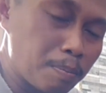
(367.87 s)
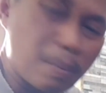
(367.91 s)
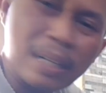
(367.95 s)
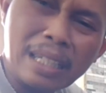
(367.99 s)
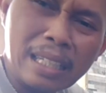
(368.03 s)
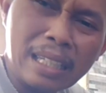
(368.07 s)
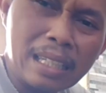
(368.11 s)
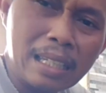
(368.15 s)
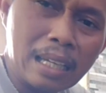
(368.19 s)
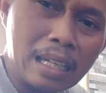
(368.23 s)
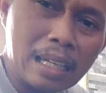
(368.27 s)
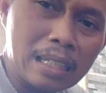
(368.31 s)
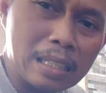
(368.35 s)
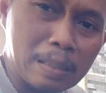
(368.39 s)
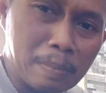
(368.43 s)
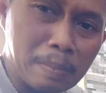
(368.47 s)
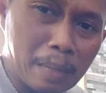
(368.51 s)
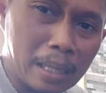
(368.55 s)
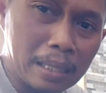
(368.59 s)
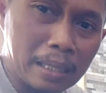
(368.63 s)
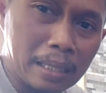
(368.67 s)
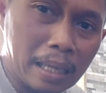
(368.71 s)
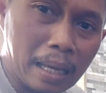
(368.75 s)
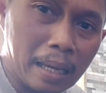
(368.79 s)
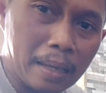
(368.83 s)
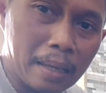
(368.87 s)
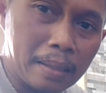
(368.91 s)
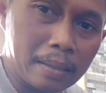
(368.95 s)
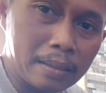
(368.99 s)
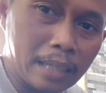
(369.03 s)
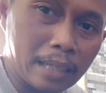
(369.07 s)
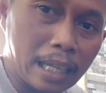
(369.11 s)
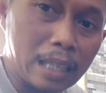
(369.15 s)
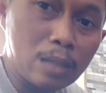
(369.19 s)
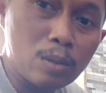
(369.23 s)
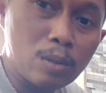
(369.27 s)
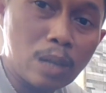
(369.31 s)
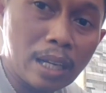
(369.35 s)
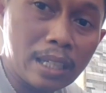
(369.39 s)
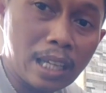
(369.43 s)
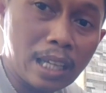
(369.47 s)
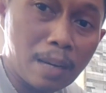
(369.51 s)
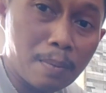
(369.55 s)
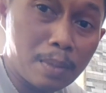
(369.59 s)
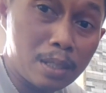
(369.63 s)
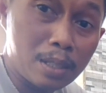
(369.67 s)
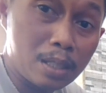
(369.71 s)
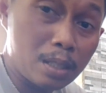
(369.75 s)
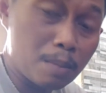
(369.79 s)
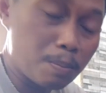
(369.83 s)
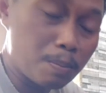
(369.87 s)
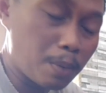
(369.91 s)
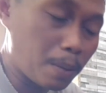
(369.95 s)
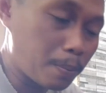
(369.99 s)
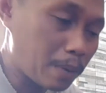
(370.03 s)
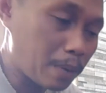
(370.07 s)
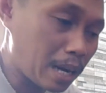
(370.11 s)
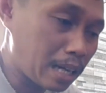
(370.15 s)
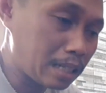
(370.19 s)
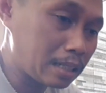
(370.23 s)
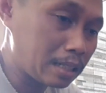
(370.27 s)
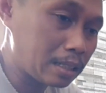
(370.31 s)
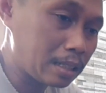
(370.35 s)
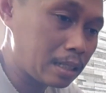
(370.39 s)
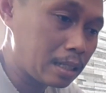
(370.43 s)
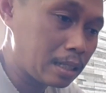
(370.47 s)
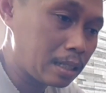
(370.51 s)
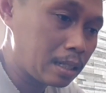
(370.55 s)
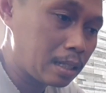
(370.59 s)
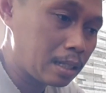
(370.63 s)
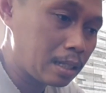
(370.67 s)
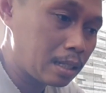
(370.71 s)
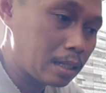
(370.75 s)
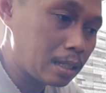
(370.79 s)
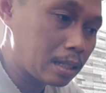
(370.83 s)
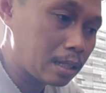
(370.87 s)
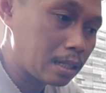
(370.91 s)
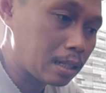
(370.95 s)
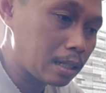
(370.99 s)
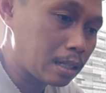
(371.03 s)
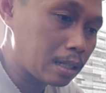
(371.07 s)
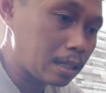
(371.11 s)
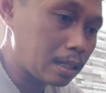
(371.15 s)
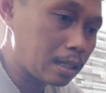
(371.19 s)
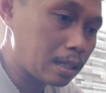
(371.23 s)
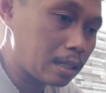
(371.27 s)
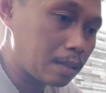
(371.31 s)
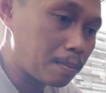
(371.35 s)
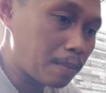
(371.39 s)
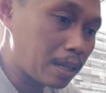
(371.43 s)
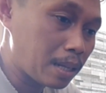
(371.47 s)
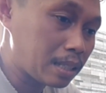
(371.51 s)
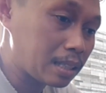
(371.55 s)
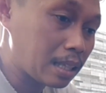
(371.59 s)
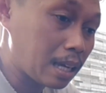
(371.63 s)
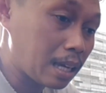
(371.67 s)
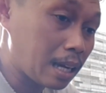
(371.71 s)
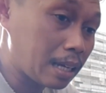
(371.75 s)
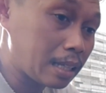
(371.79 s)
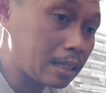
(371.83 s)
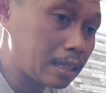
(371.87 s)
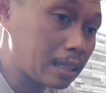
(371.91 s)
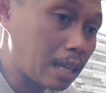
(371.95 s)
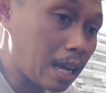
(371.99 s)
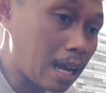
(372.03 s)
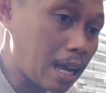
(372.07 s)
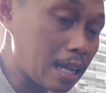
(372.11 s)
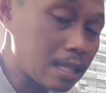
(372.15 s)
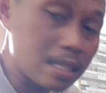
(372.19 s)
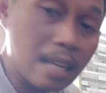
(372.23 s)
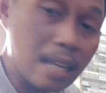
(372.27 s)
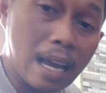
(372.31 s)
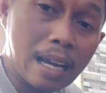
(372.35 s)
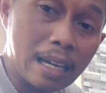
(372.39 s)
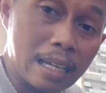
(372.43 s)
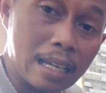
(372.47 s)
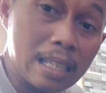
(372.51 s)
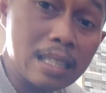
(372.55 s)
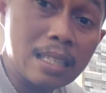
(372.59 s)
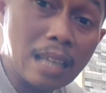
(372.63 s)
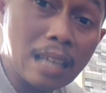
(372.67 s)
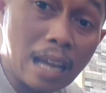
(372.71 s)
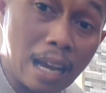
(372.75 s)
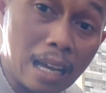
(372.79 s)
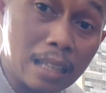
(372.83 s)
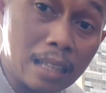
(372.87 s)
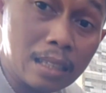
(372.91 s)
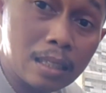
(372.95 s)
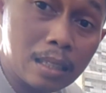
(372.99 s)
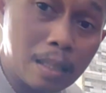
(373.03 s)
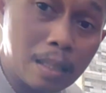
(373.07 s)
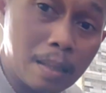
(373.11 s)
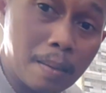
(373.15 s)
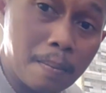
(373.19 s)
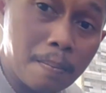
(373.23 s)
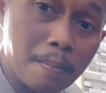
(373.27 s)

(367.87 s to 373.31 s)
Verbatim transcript: perih ya di mata. Nah, itulah yang menyebabkan e, mata kita sakit saat